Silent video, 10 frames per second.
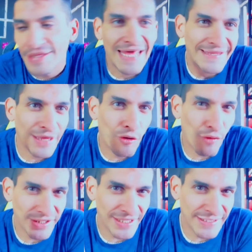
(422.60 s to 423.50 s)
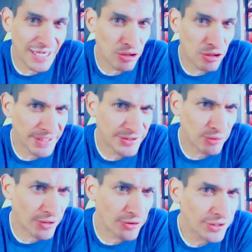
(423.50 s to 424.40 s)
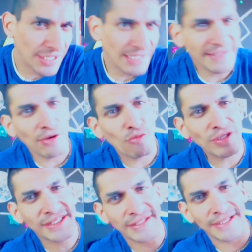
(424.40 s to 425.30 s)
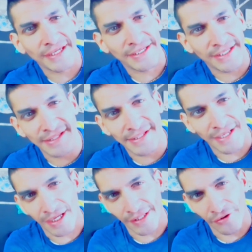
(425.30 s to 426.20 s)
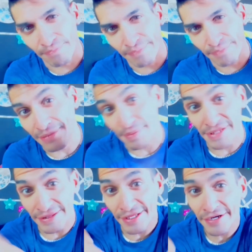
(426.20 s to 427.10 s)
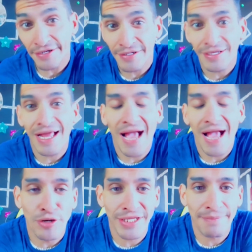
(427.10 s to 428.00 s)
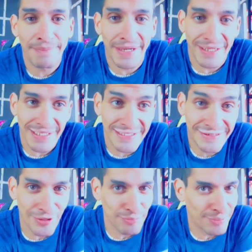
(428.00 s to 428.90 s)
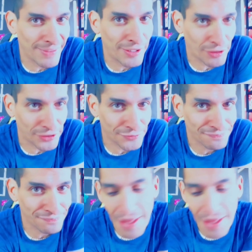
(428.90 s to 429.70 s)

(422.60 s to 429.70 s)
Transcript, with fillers: Ya las encuestas, diría López Obrador, las encuestas dirán quién será el ganador para representar a Morena para este 2024.